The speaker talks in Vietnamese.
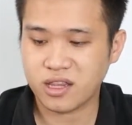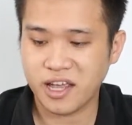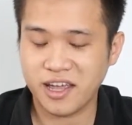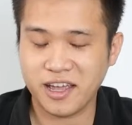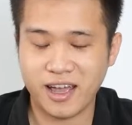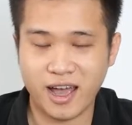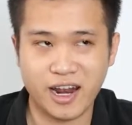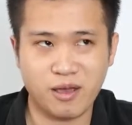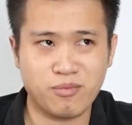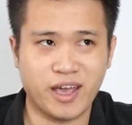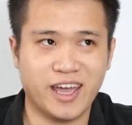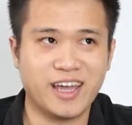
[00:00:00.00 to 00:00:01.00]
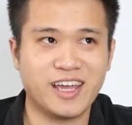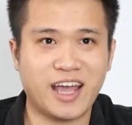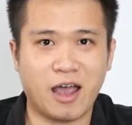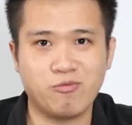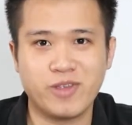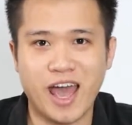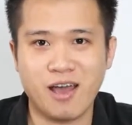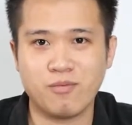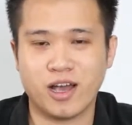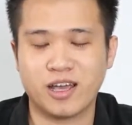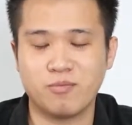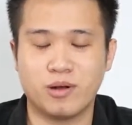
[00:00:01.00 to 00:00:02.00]
thì anh em nghĩ cái cảm giác
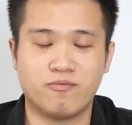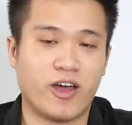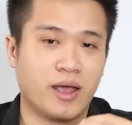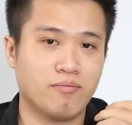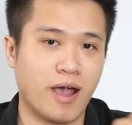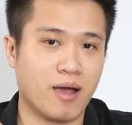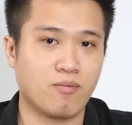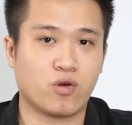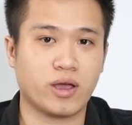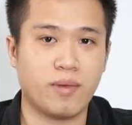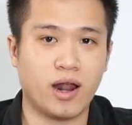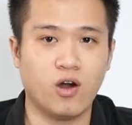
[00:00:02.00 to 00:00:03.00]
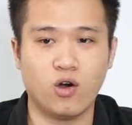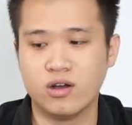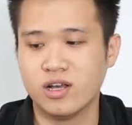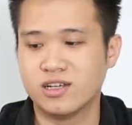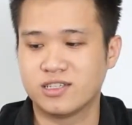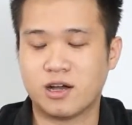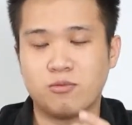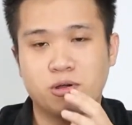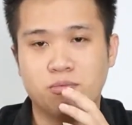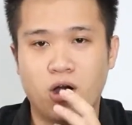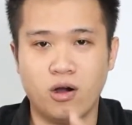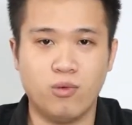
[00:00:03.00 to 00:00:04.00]
mà khi mình phải mang một cái ba lô xong rồi
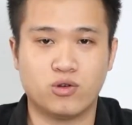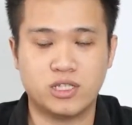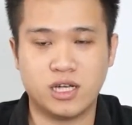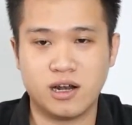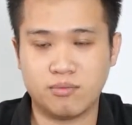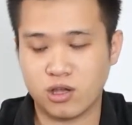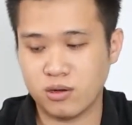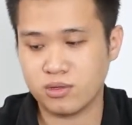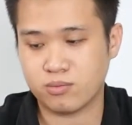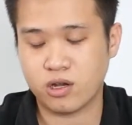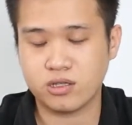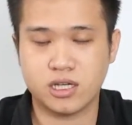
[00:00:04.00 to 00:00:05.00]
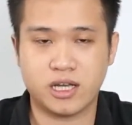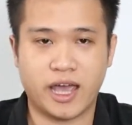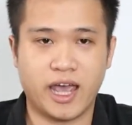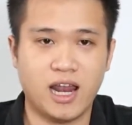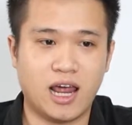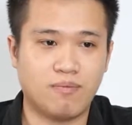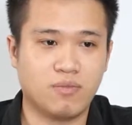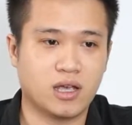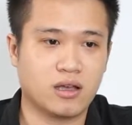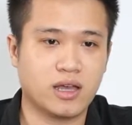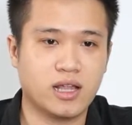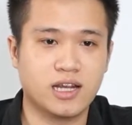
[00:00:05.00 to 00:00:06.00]
bỏ một chiếc laptop trong đó chưa kể là
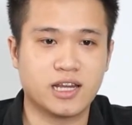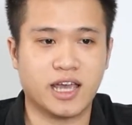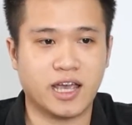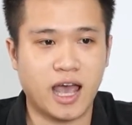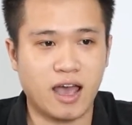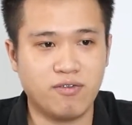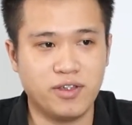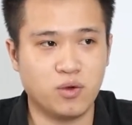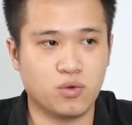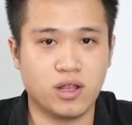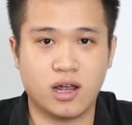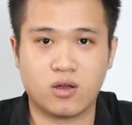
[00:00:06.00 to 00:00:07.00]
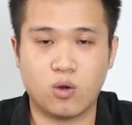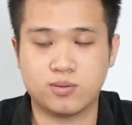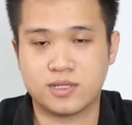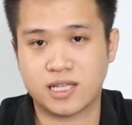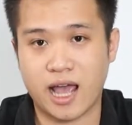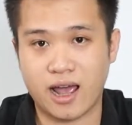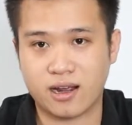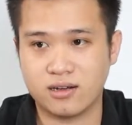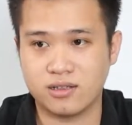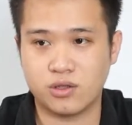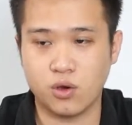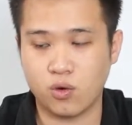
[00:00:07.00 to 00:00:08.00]
những cái linh kiện khác ví dụ như là cục sạc
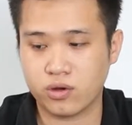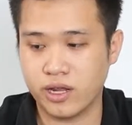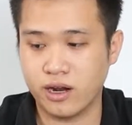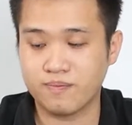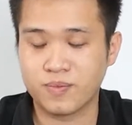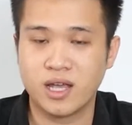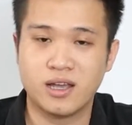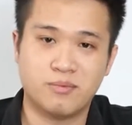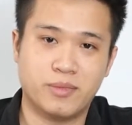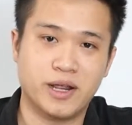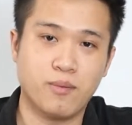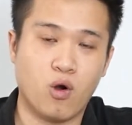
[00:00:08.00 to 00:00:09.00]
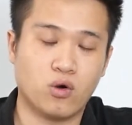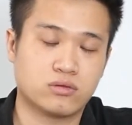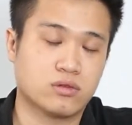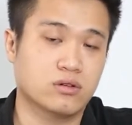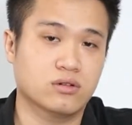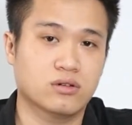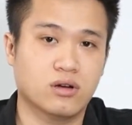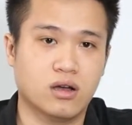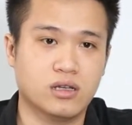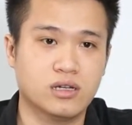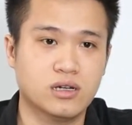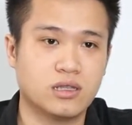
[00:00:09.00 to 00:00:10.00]
rồi chuột gì đó mình đi bộ từ
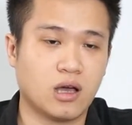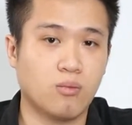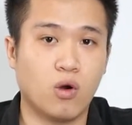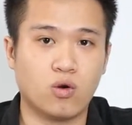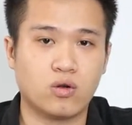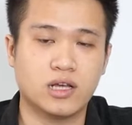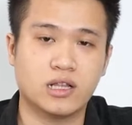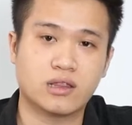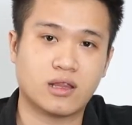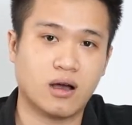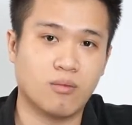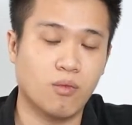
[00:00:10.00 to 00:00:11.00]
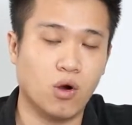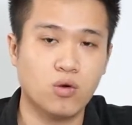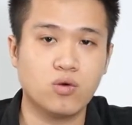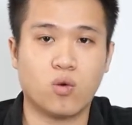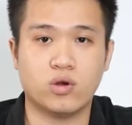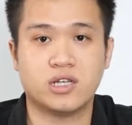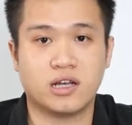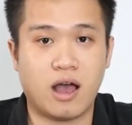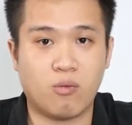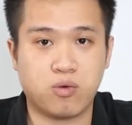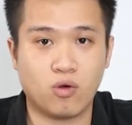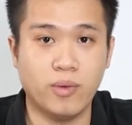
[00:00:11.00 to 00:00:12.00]
dưới tầng lên tầng 4 của trường
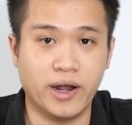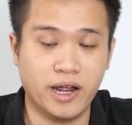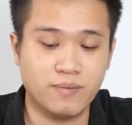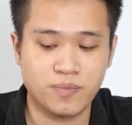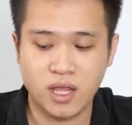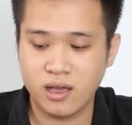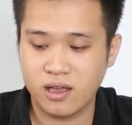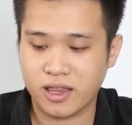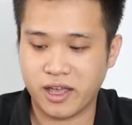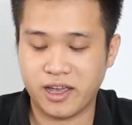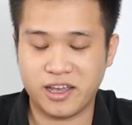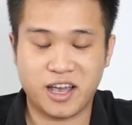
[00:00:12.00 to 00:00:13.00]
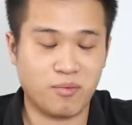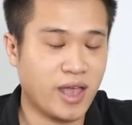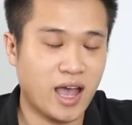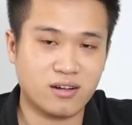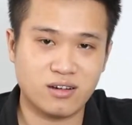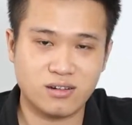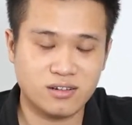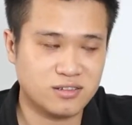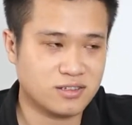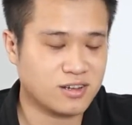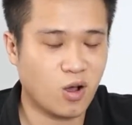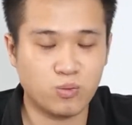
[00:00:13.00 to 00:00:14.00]
học của mình á thì cảm giác nó
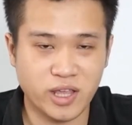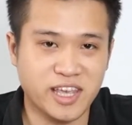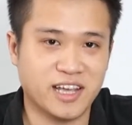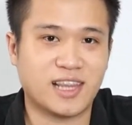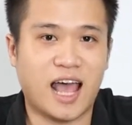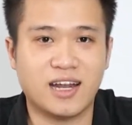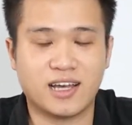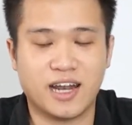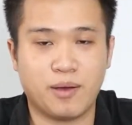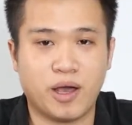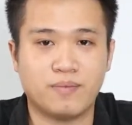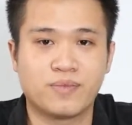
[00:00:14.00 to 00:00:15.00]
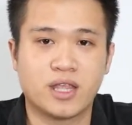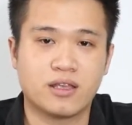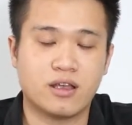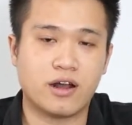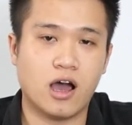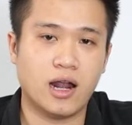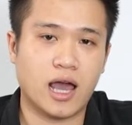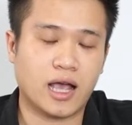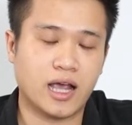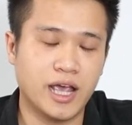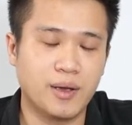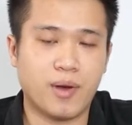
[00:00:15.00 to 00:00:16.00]
không thể diễn tả được anh em ạ à. do đó là
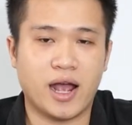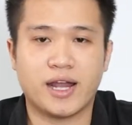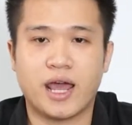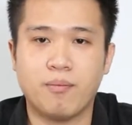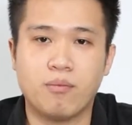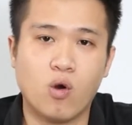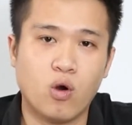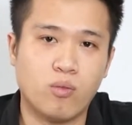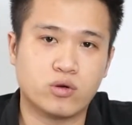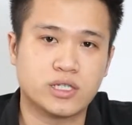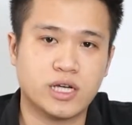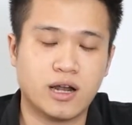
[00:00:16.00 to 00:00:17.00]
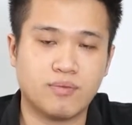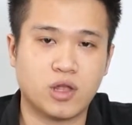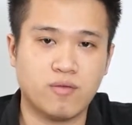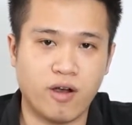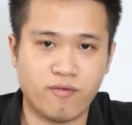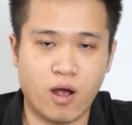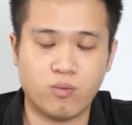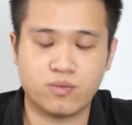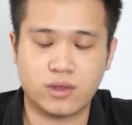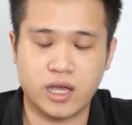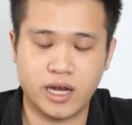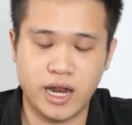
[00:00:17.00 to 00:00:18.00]
khi mà anh em mua một chiếc laptop văn phòng
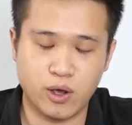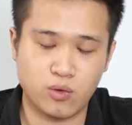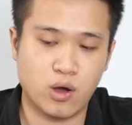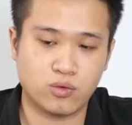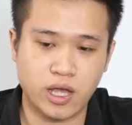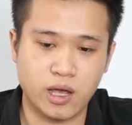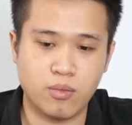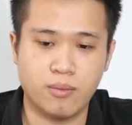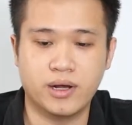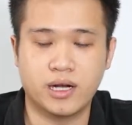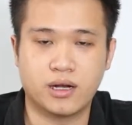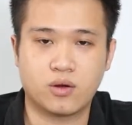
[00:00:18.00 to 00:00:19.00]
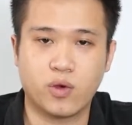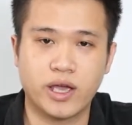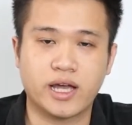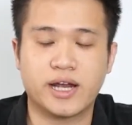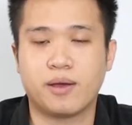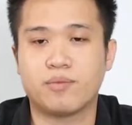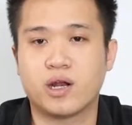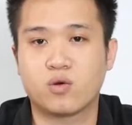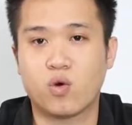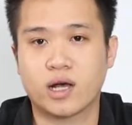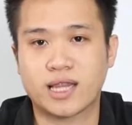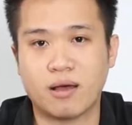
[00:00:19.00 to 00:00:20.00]
thì điều đầu tiên mà mình khuyên anh em
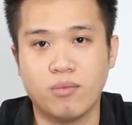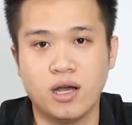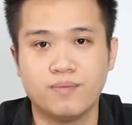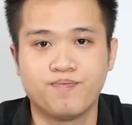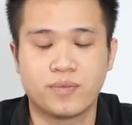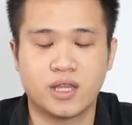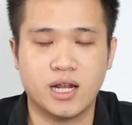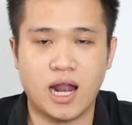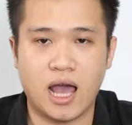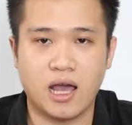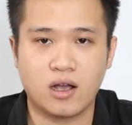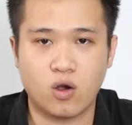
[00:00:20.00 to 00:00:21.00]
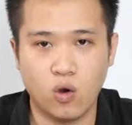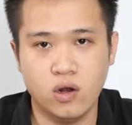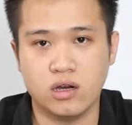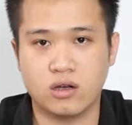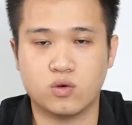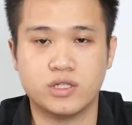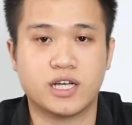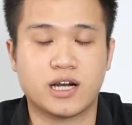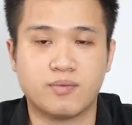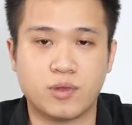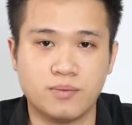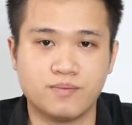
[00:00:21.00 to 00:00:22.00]
nên quan tâm á, chính là khối lượng của chiếc
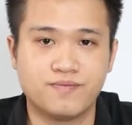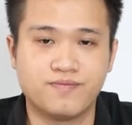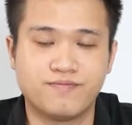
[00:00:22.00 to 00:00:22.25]
laptop